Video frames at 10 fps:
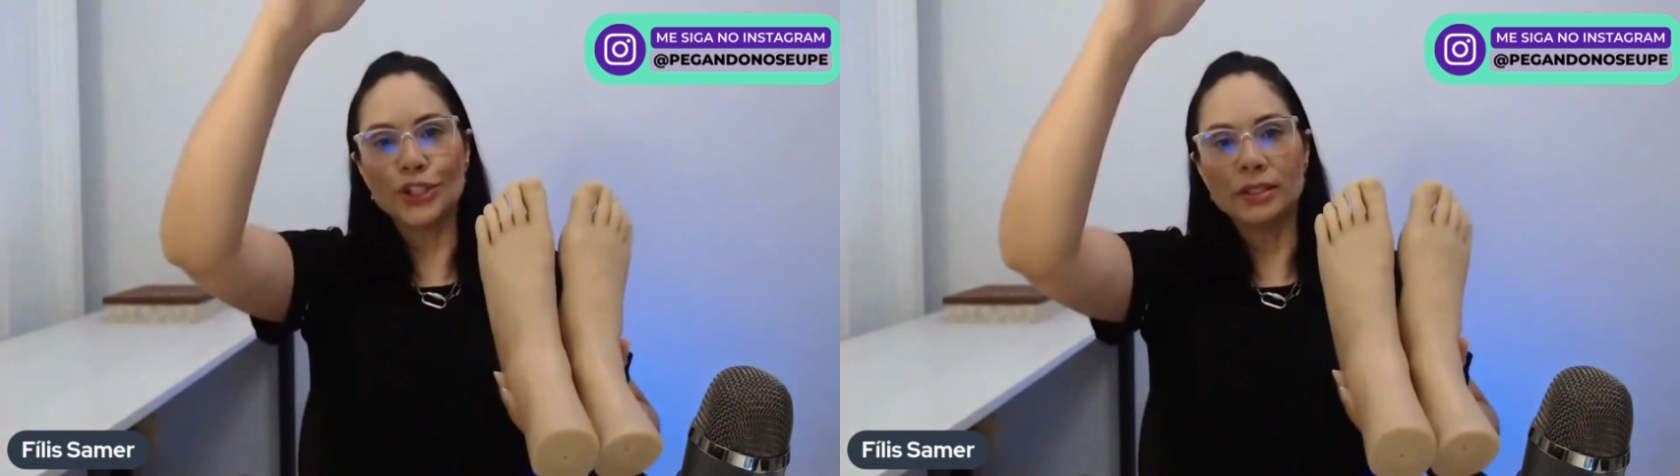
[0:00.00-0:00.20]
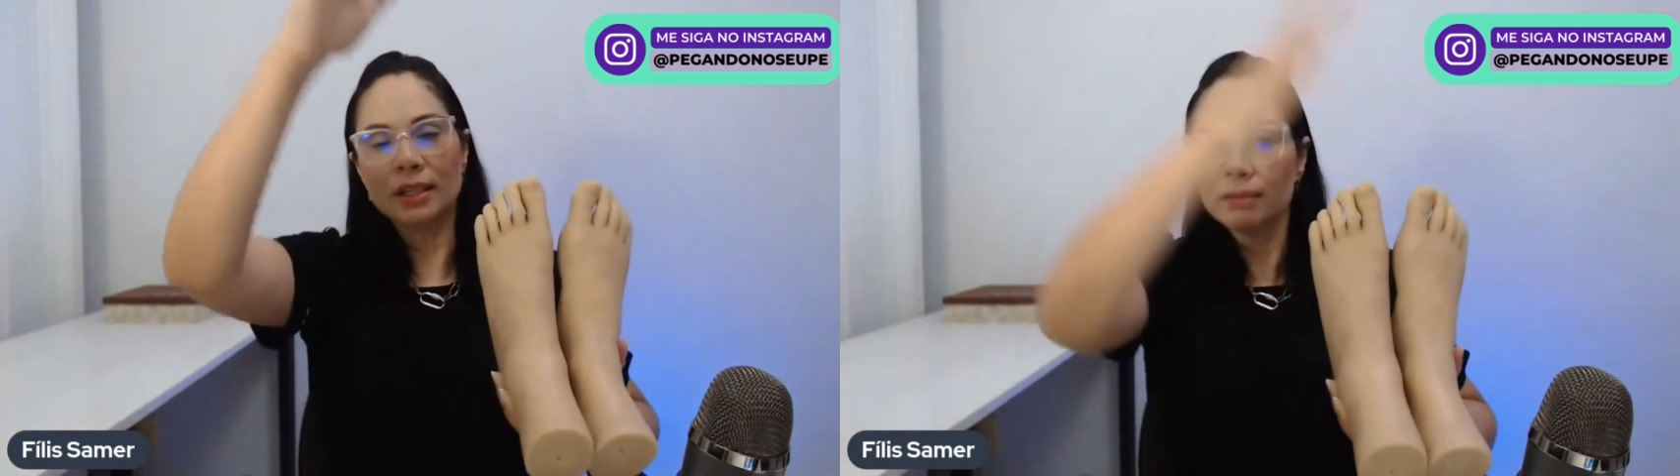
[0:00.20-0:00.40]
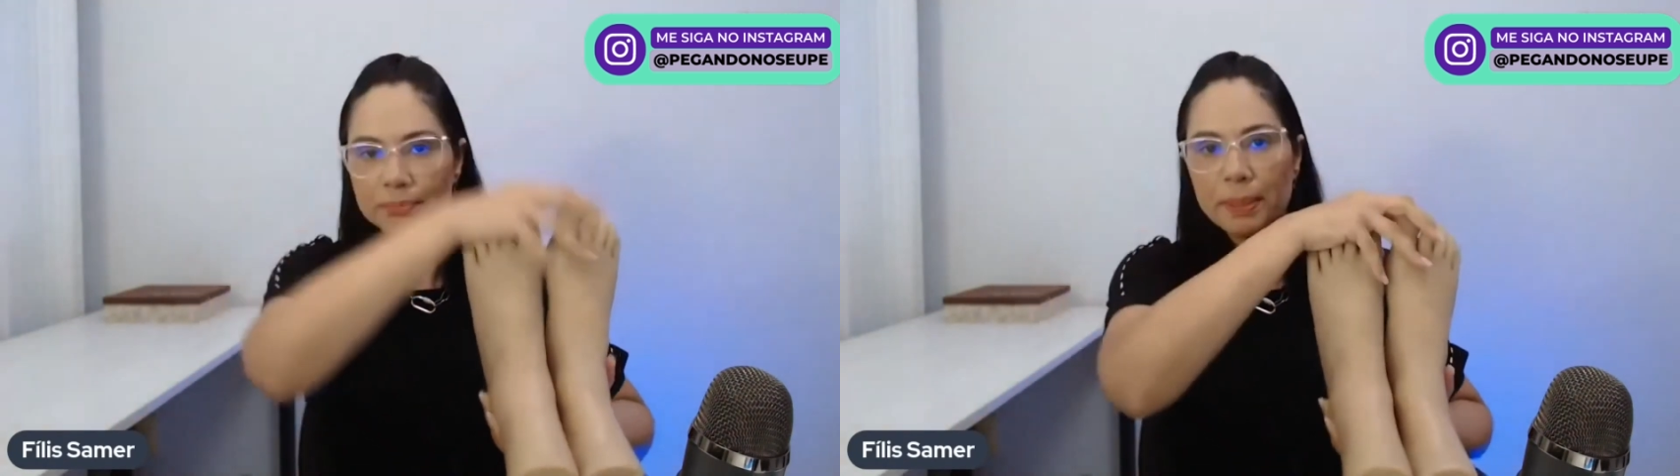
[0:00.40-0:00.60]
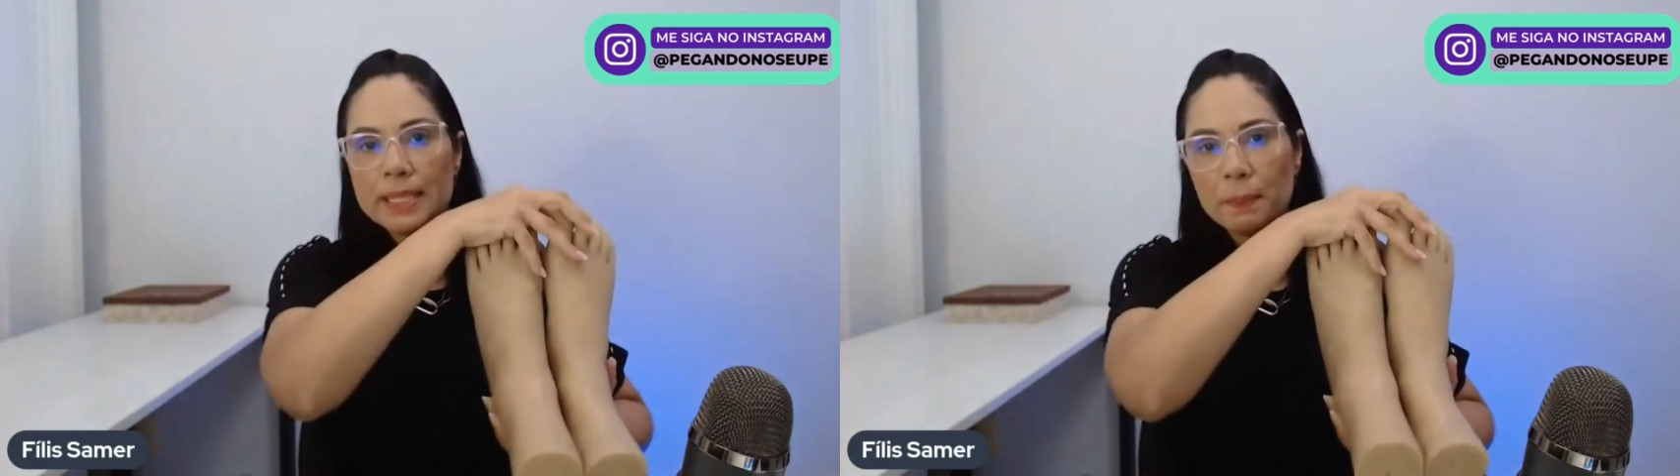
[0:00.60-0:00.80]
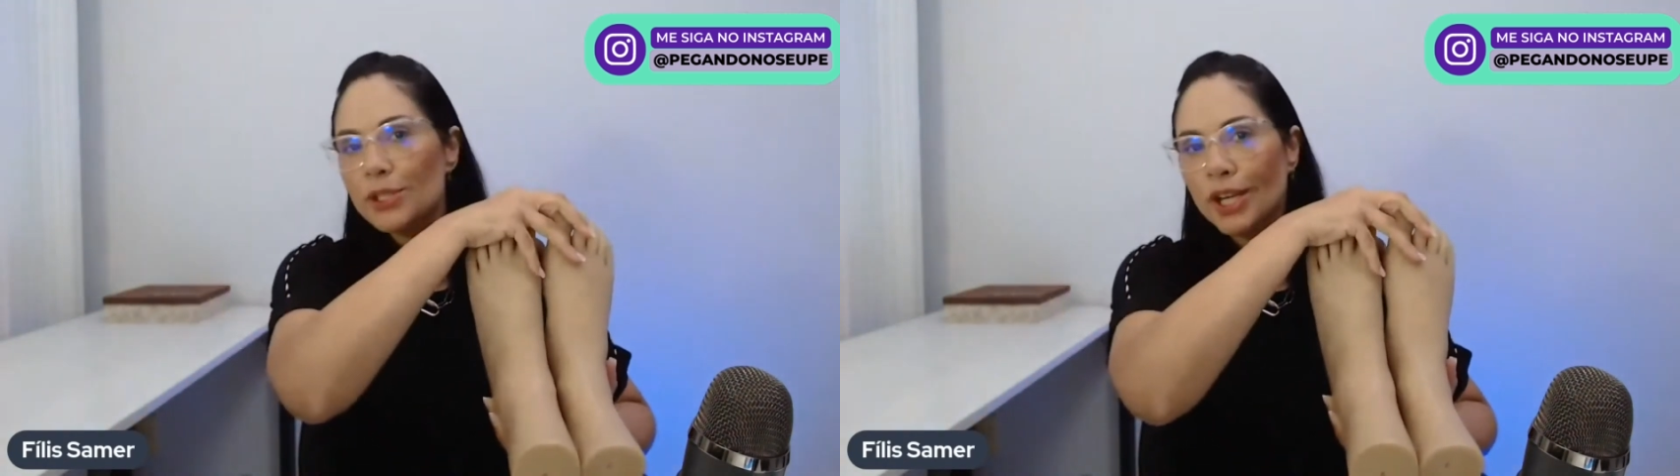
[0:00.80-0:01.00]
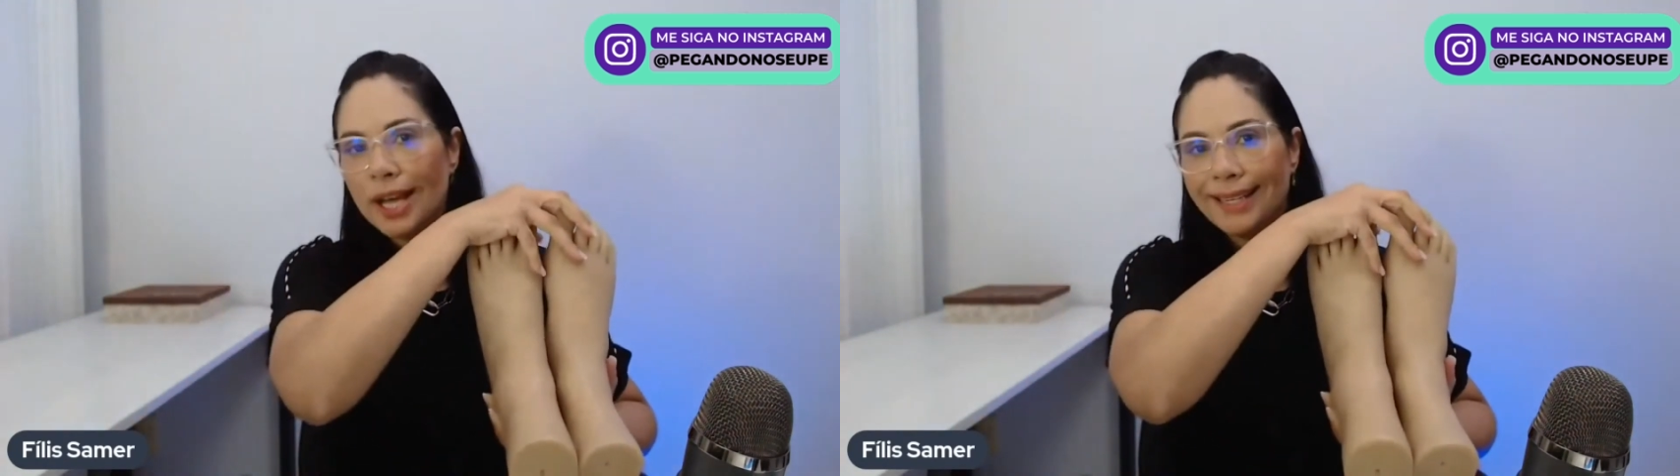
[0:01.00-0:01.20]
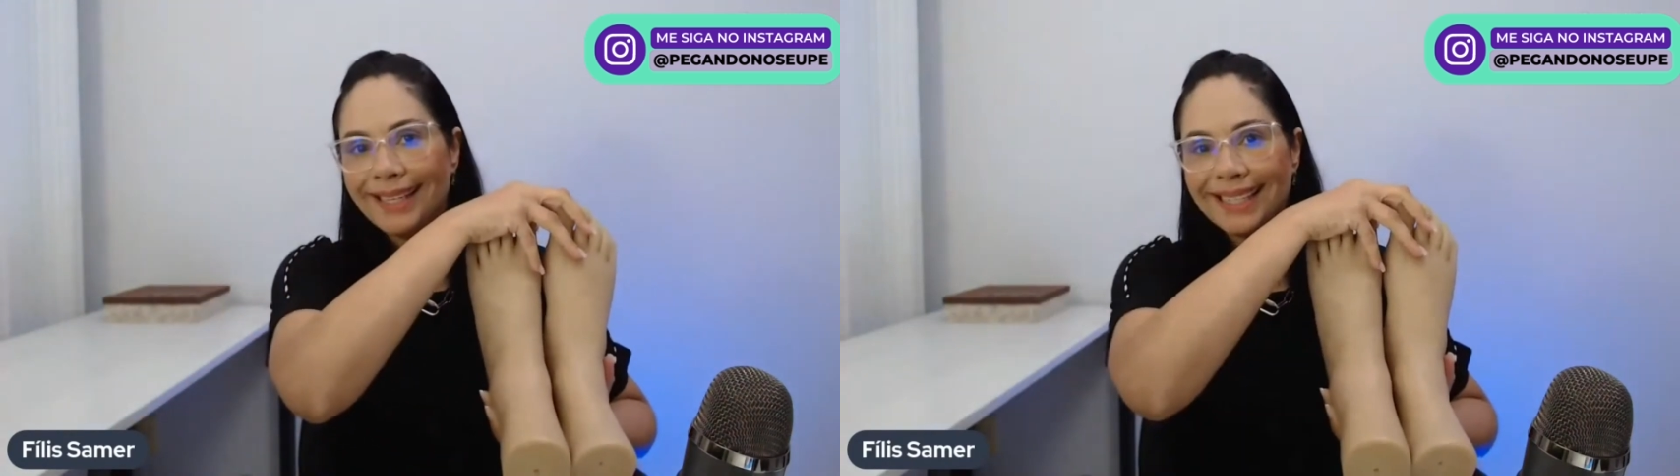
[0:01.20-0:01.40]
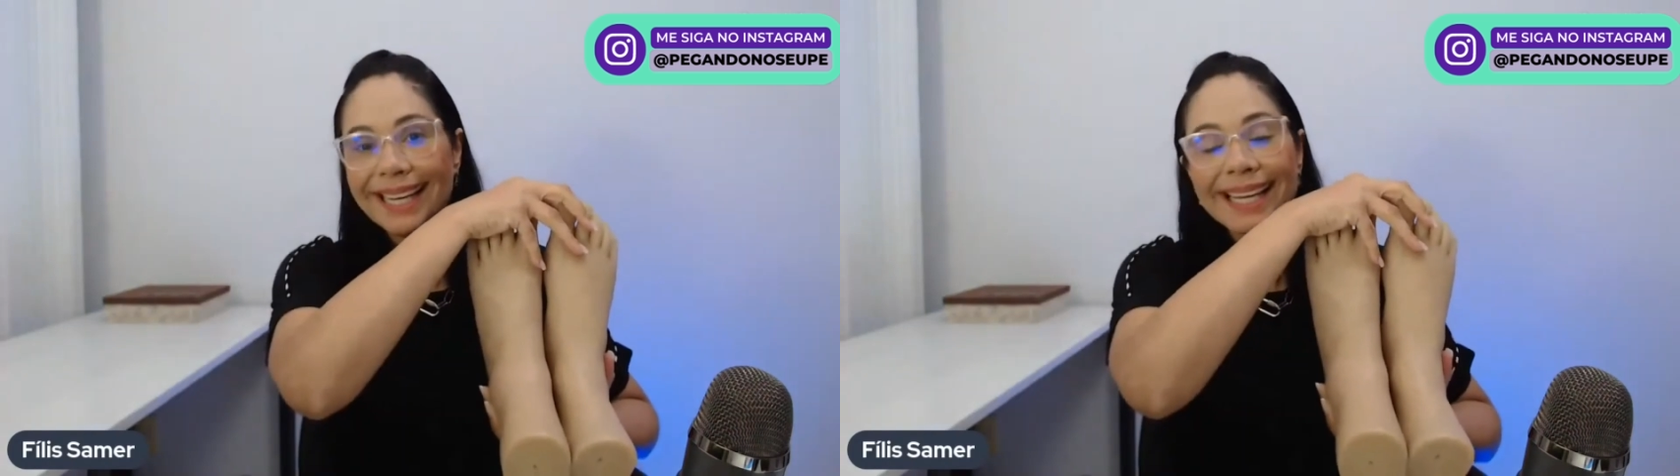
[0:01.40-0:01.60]
então não pensa para chegar
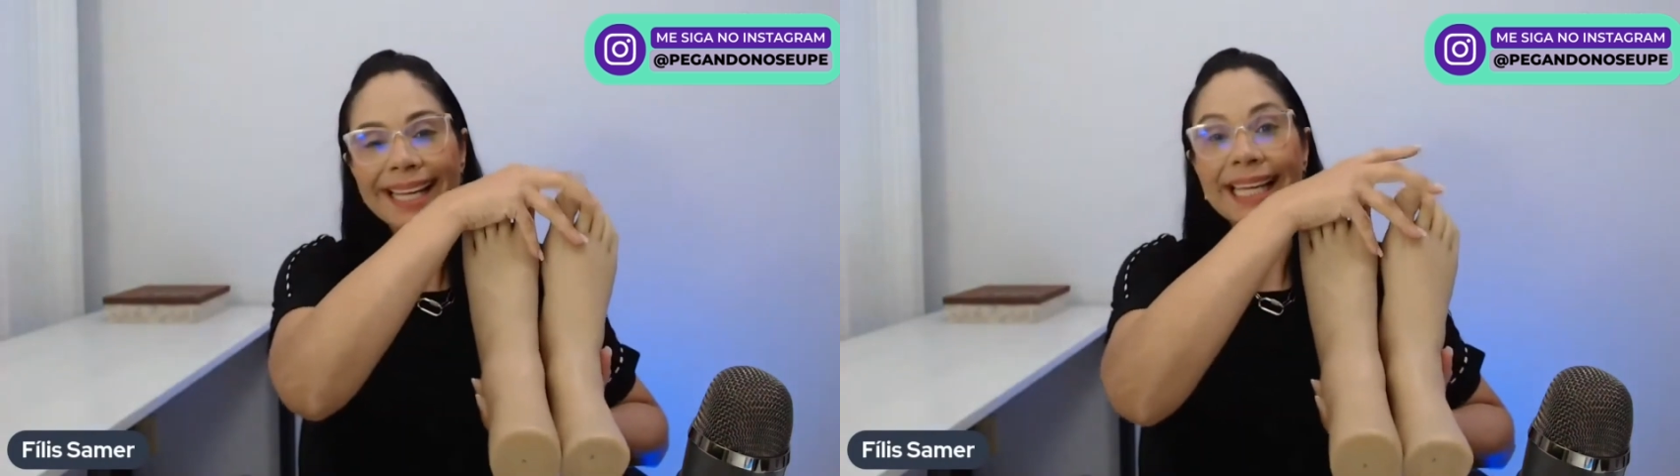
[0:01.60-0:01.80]
nele, né?